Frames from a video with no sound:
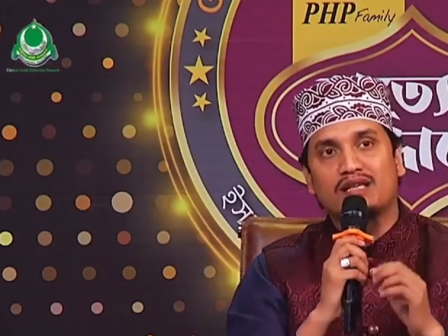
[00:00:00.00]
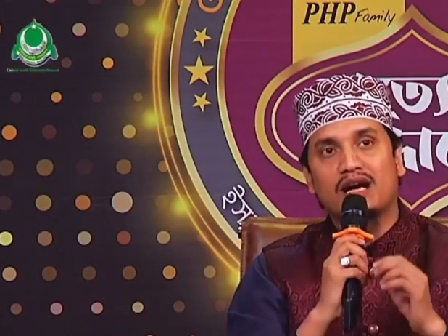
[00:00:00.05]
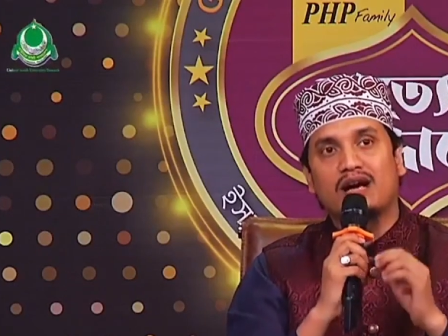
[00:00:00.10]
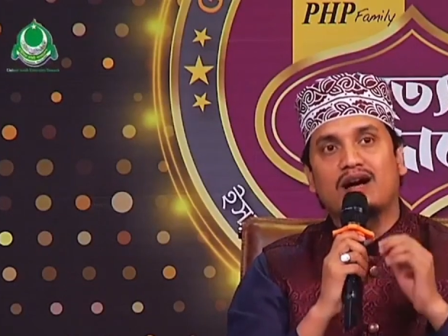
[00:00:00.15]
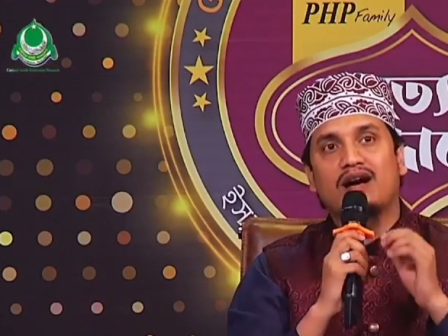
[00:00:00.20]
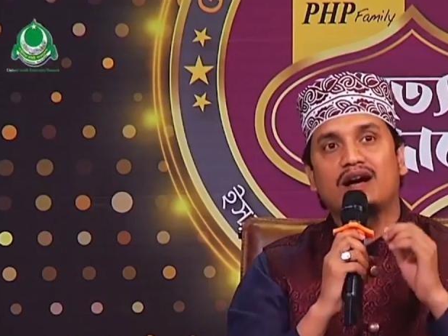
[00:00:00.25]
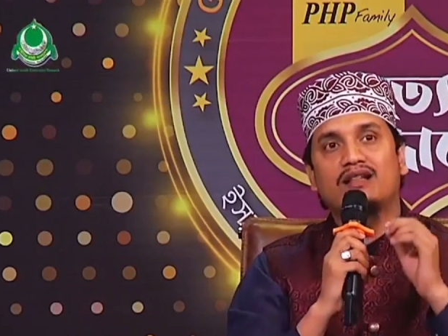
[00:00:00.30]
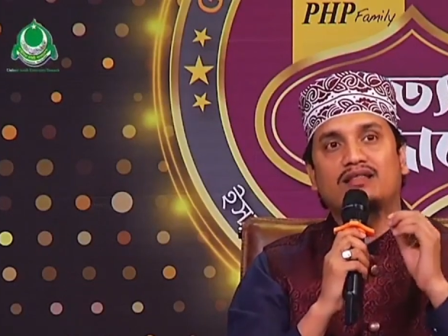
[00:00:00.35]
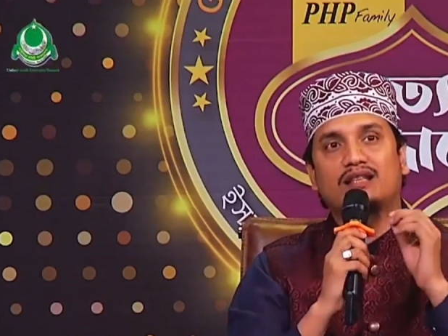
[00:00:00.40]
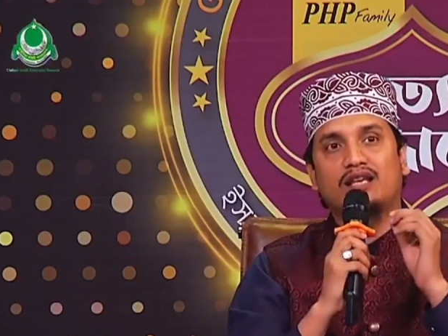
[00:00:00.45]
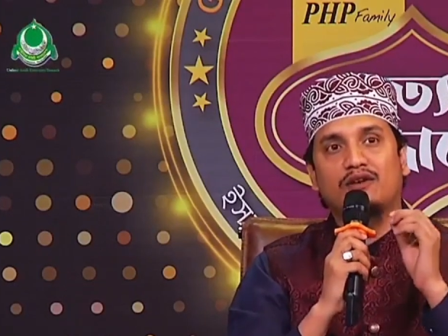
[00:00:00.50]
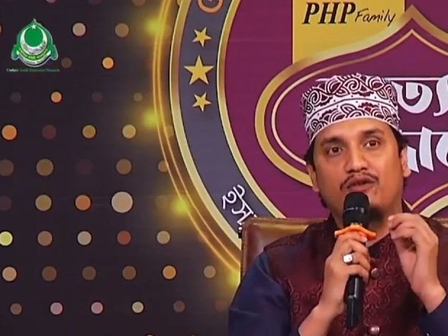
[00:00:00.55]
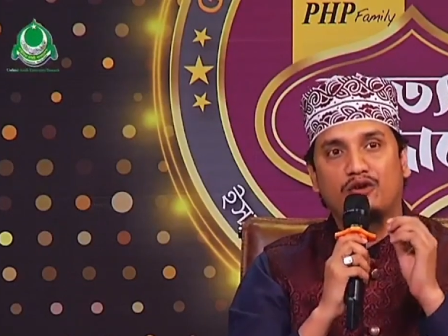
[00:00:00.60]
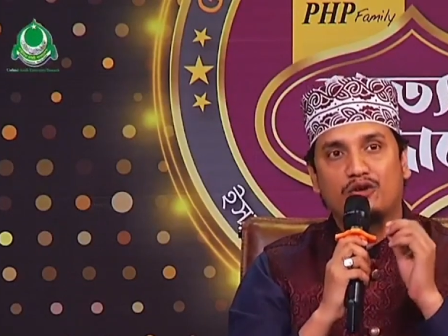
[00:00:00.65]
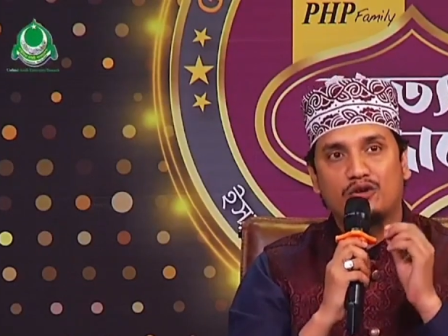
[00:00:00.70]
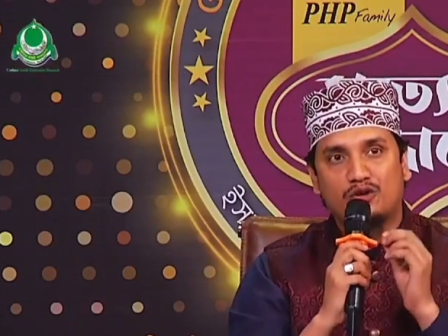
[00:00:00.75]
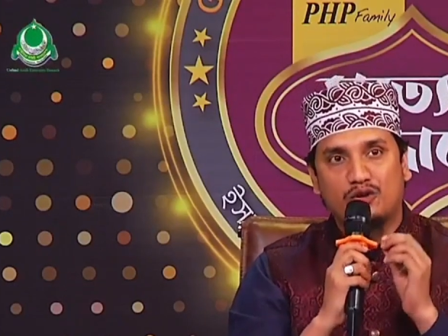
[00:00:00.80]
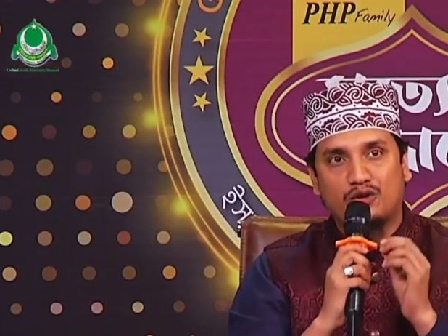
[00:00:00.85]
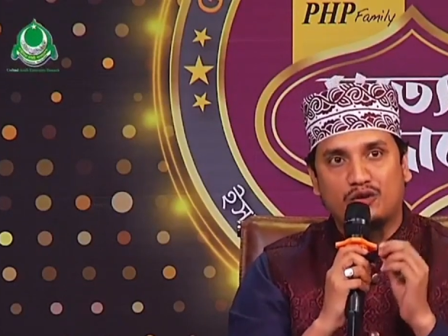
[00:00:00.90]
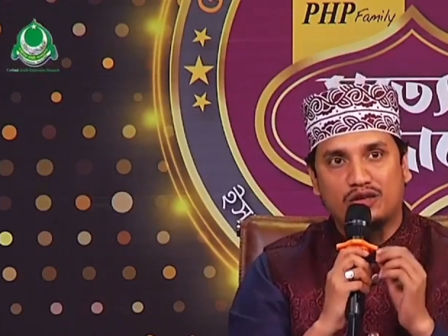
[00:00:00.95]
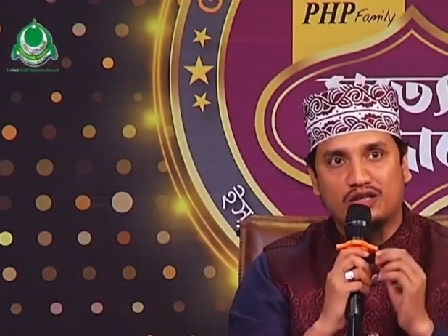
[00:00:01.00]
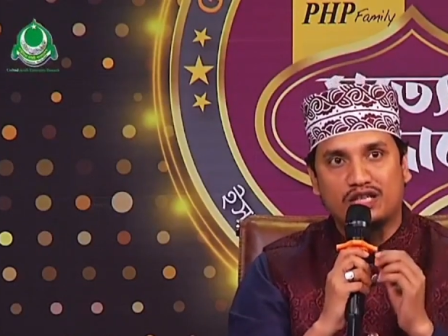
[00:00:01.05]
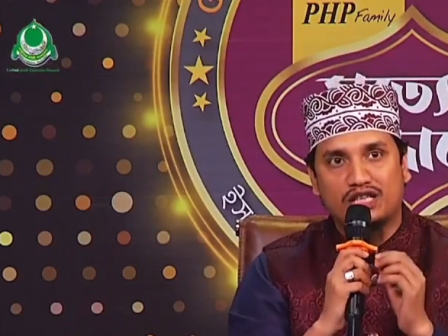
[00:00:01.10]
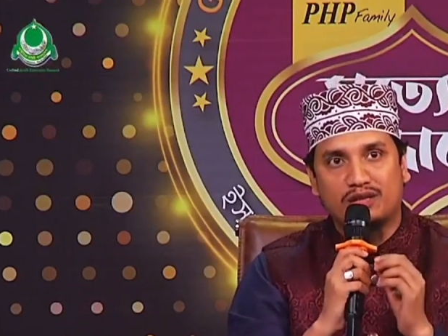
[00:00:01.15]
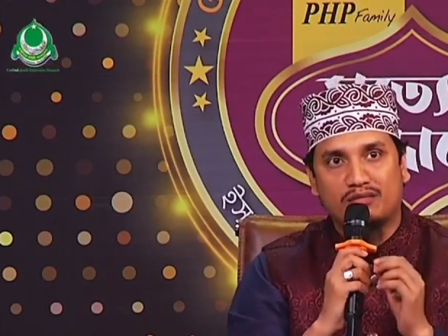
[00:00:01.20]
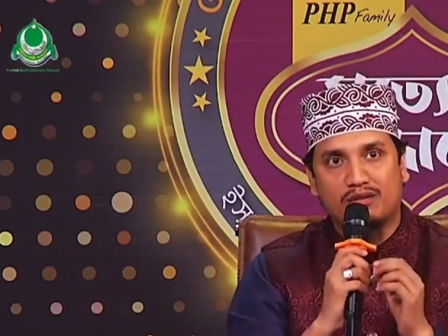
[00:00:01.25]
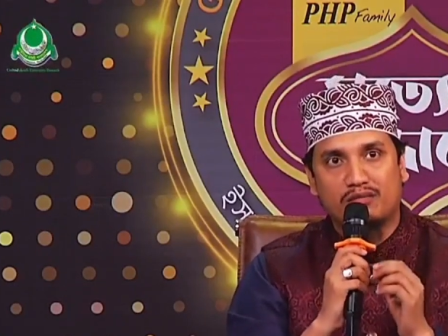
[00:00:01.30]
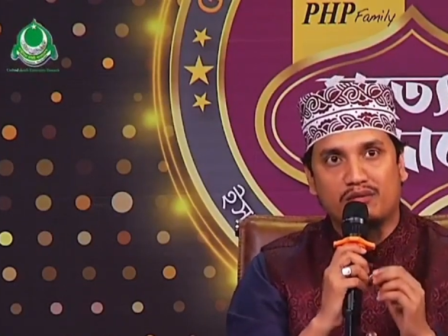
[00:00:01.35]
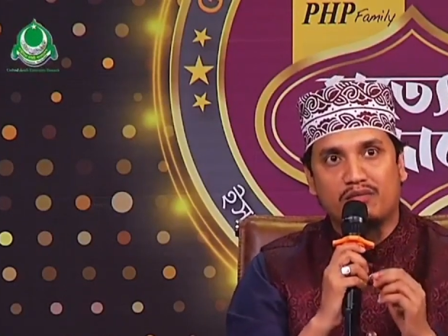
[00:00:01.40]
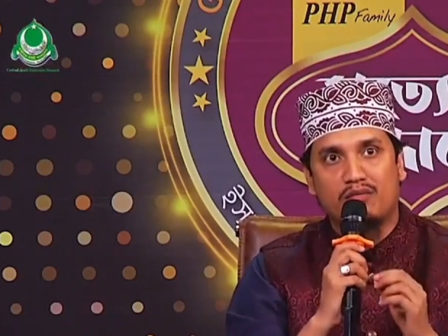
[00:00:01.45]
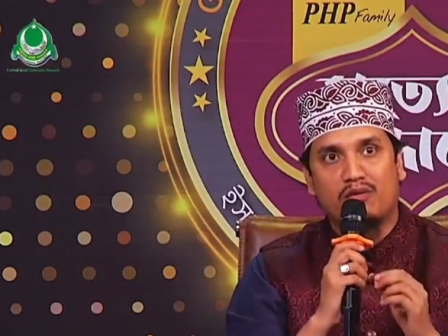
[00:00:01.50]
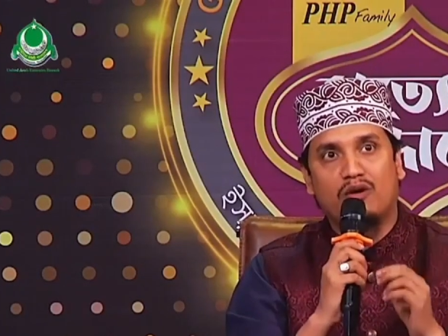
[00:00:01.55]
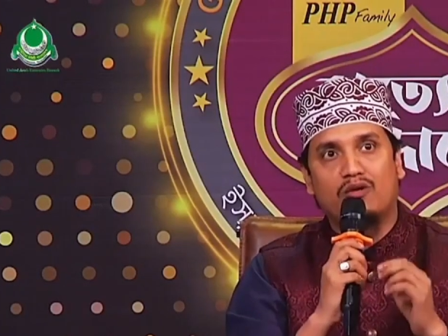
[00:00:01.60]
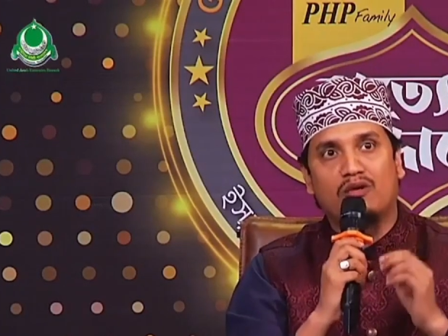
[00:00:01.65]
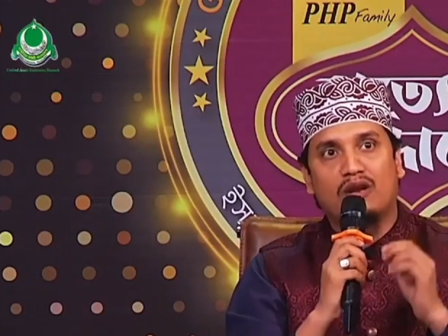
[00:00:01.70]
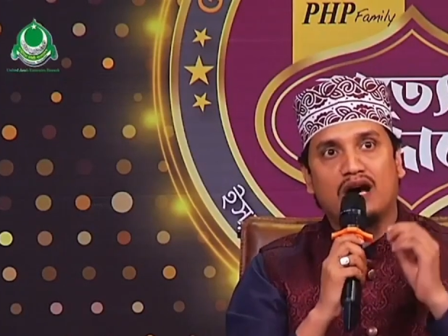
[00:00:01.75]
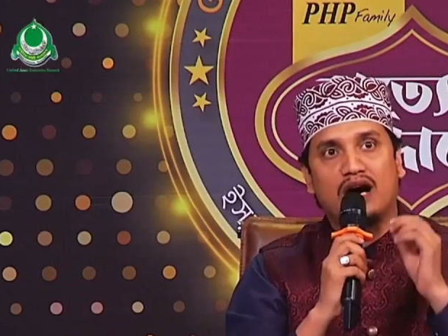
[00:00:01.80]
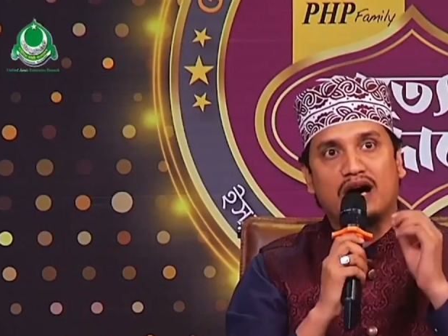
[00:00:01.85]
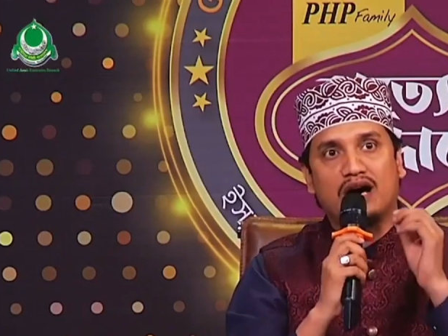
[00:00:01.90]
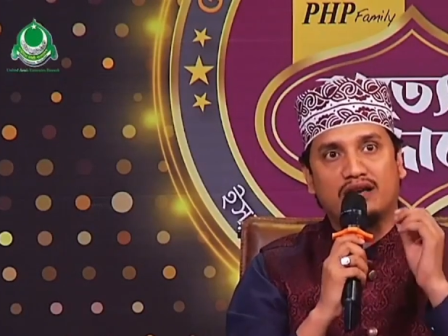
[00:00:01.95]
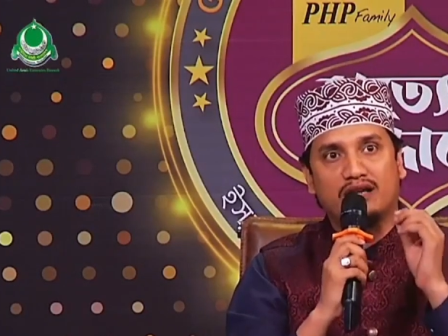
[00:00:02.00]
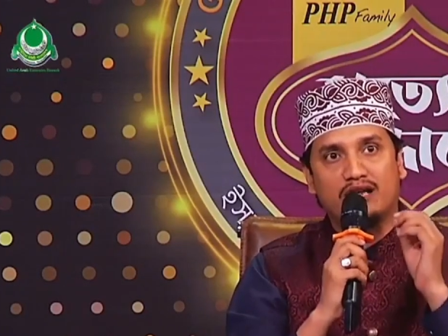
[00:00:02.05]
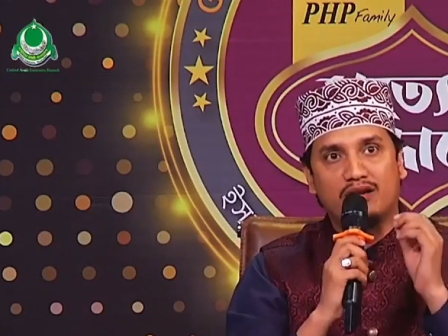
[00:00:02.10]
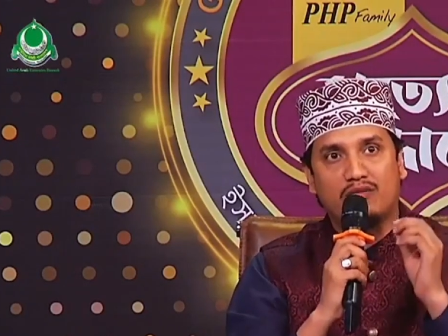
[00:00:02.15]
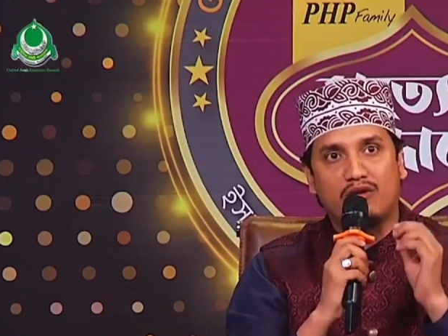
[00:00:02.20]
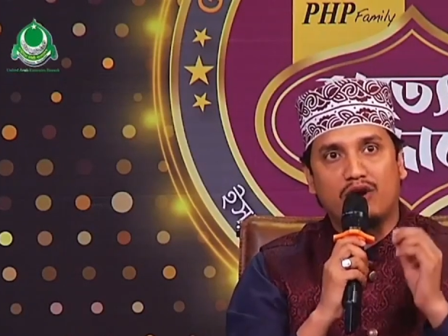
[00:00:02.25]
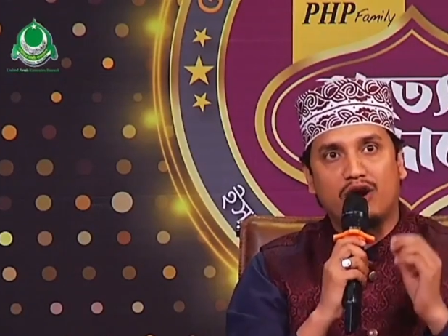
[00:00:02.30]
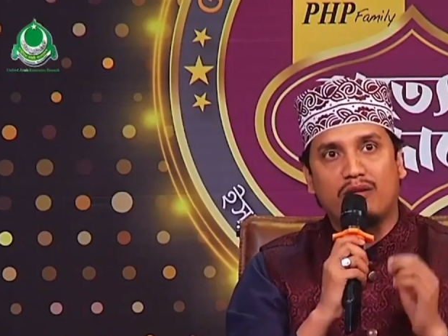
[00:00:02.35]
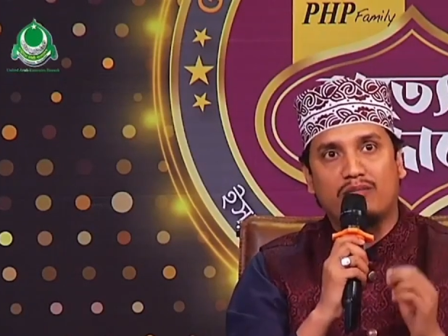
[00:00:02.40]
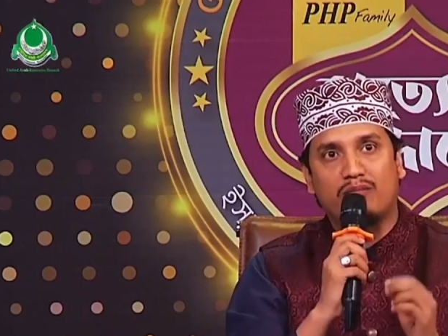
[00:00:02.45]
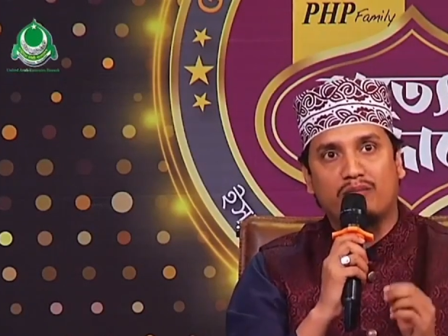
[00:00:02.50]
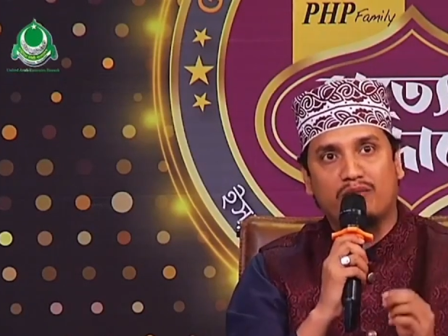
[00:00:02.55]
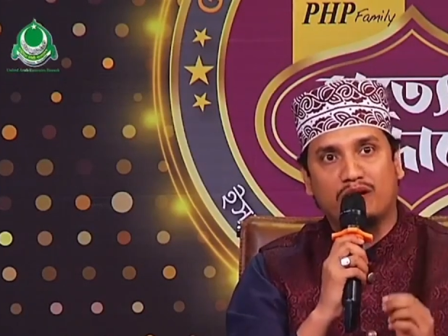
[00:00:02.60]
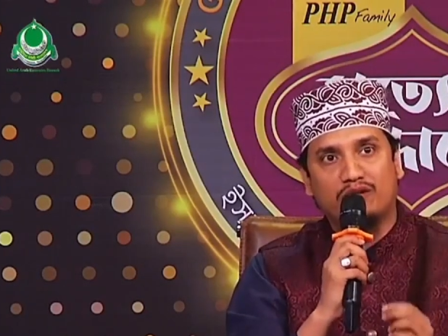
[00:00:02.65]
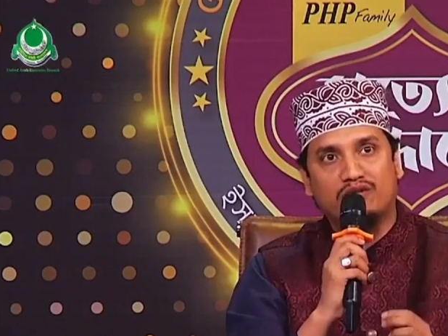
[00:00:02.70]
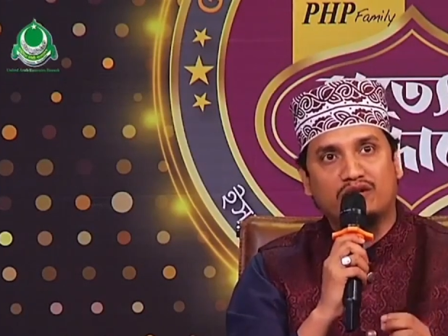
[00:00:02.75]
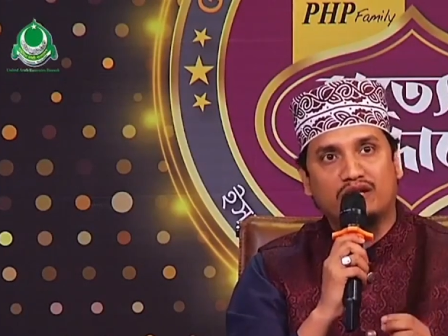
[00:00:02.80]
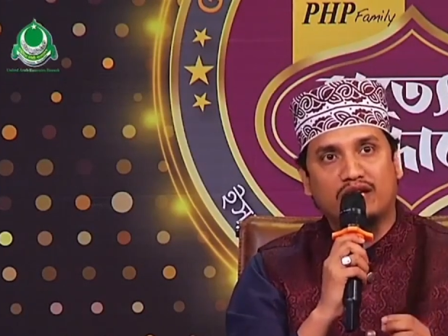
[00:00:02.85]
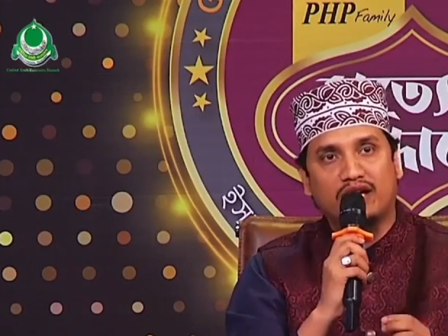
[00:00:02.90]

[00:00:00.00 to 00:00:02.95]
জাকাতকে ফরজ করেছেন সেভাবে মৌলা আলীর মোহাব্বতকে